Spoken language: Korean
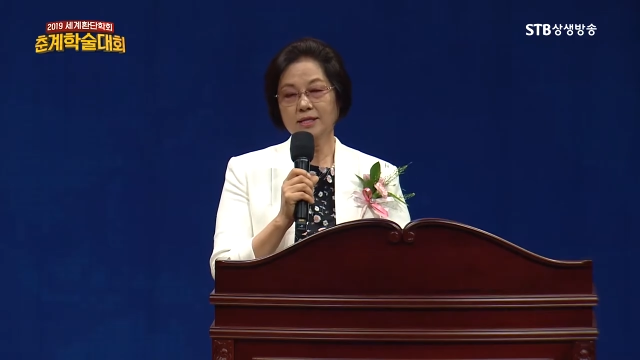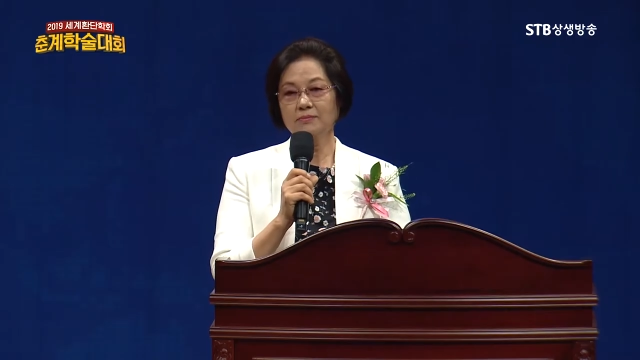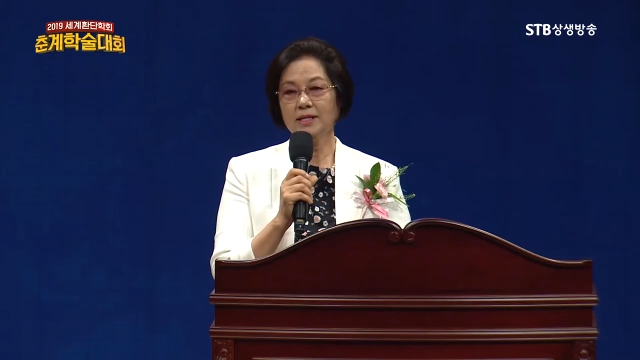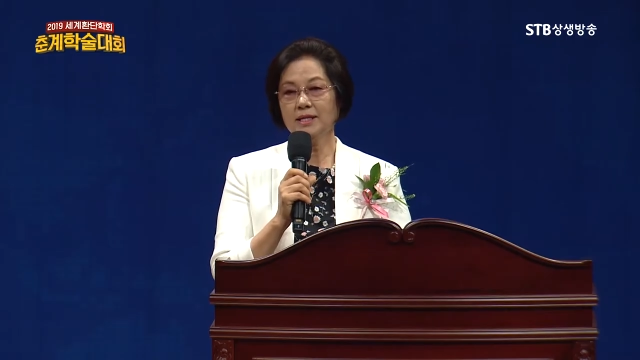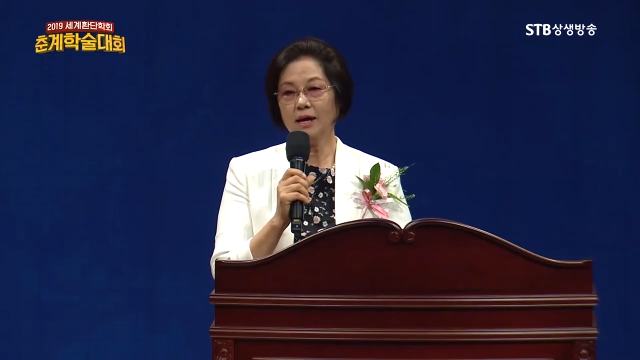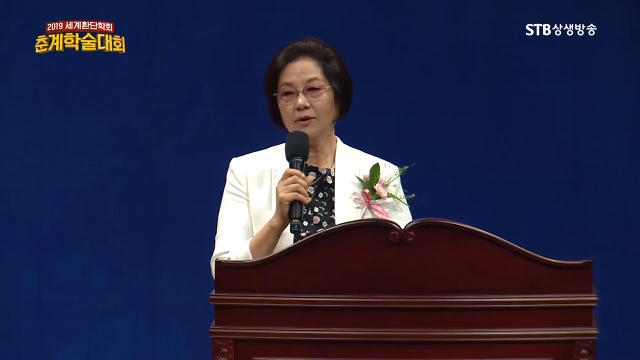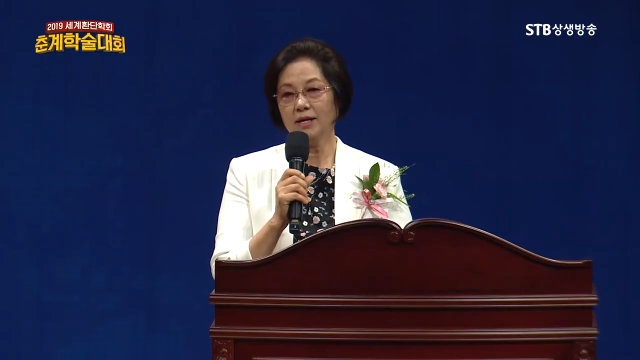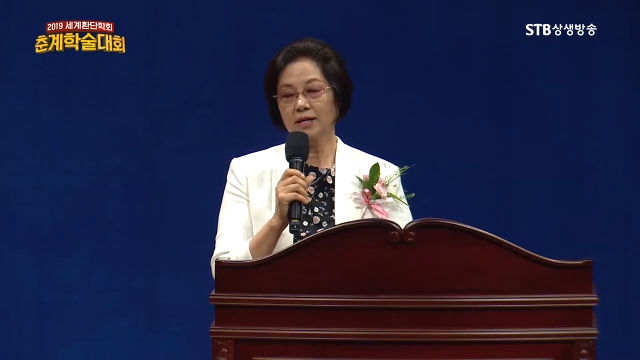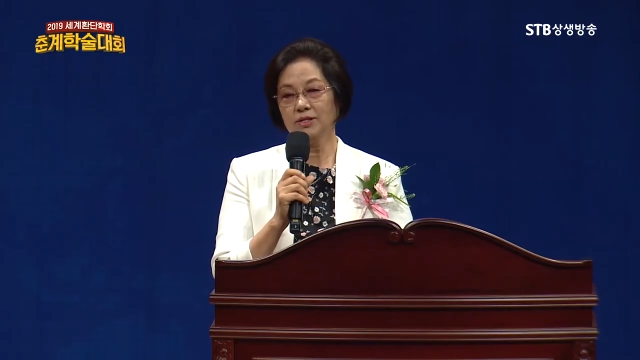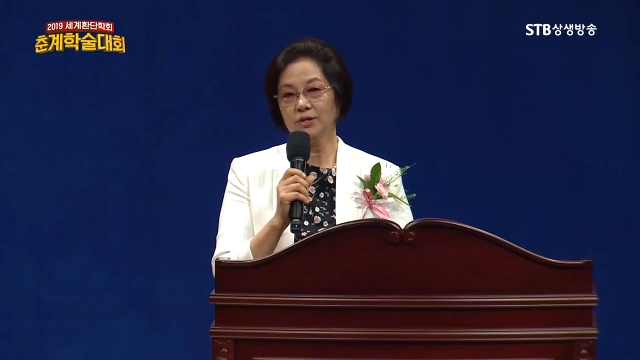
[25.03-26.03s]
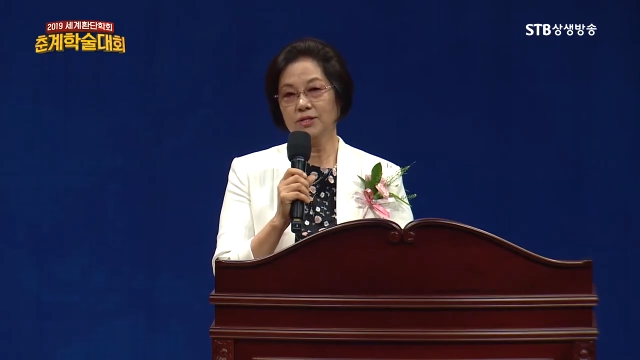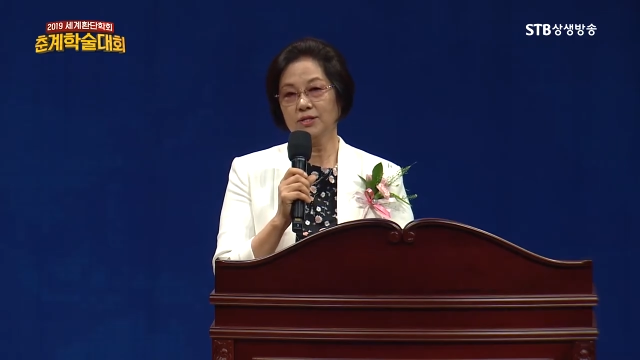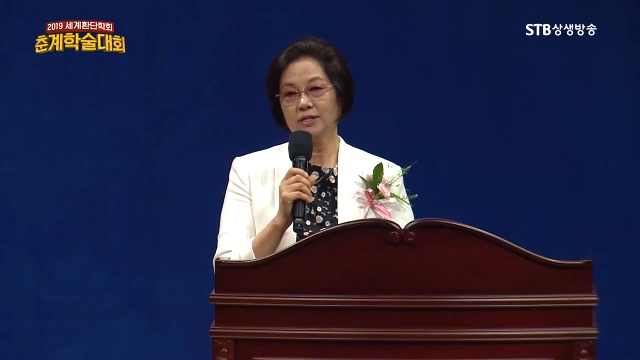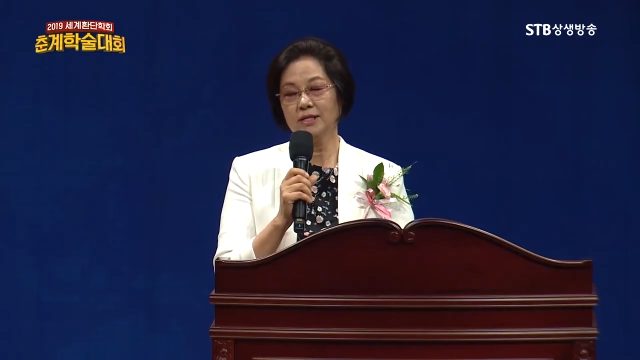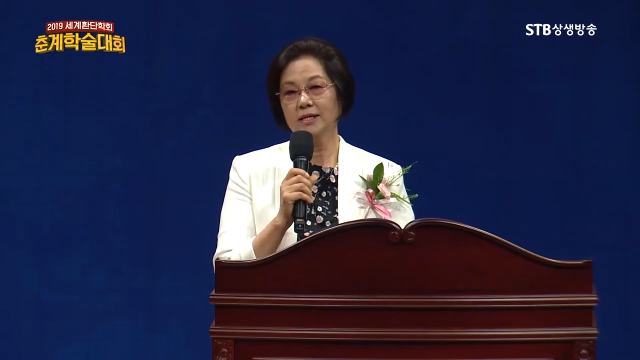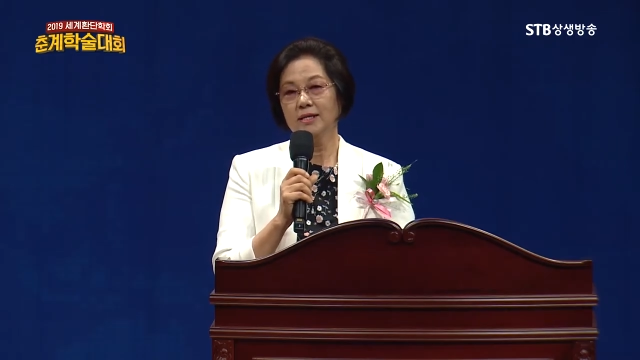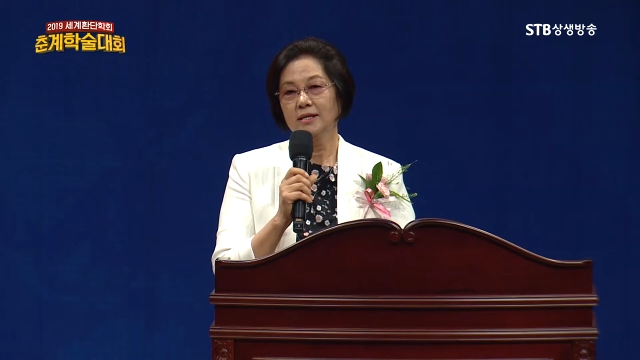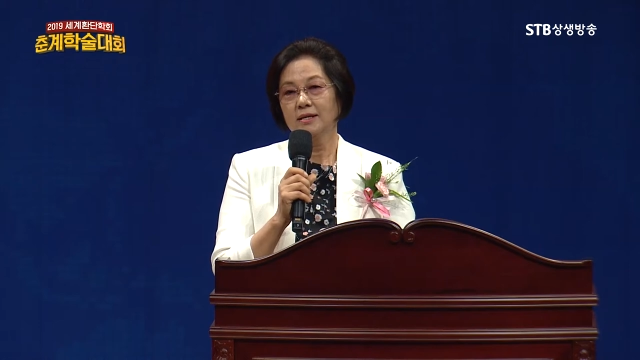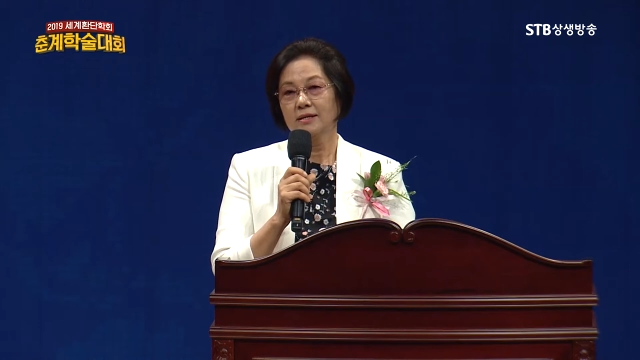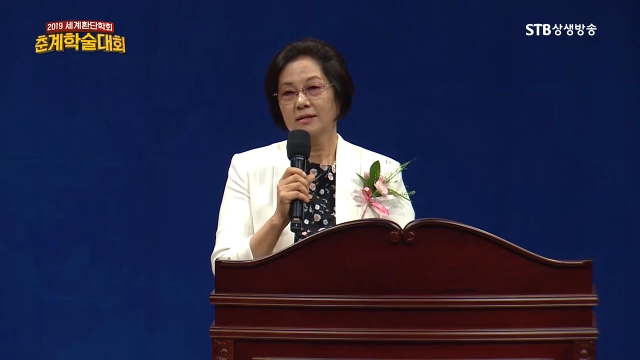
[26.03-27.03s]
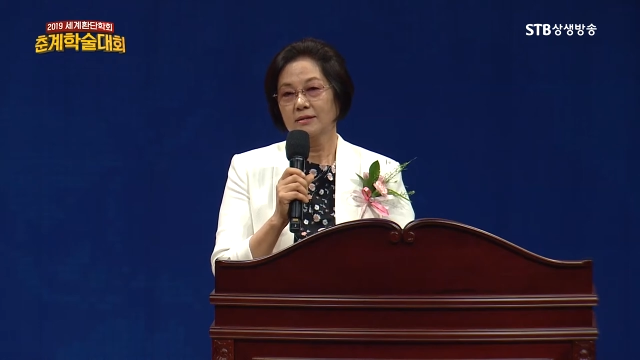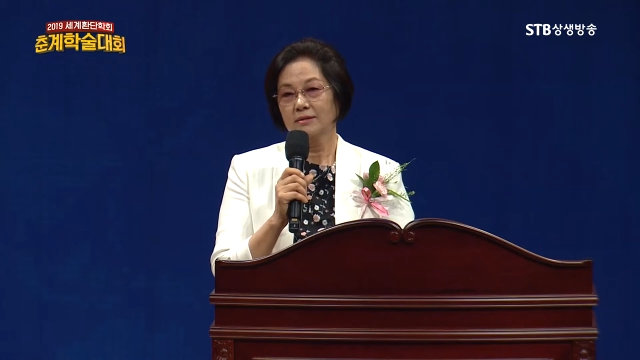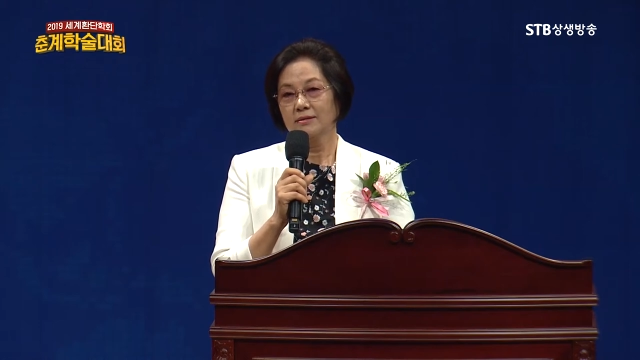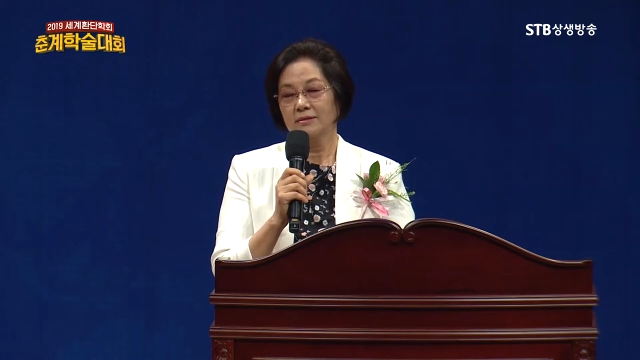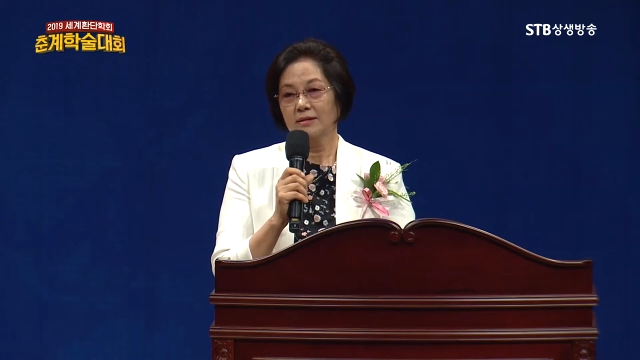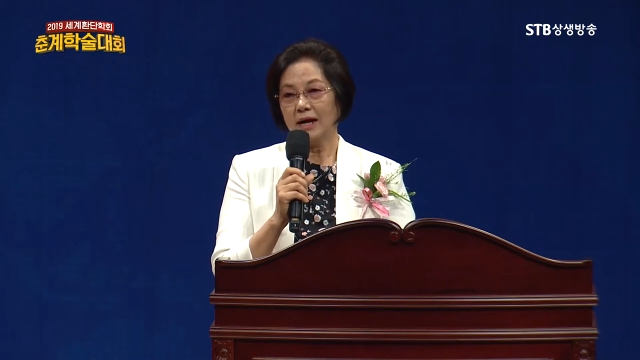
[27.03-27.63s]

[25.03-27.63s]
식민사관에 젖은 어,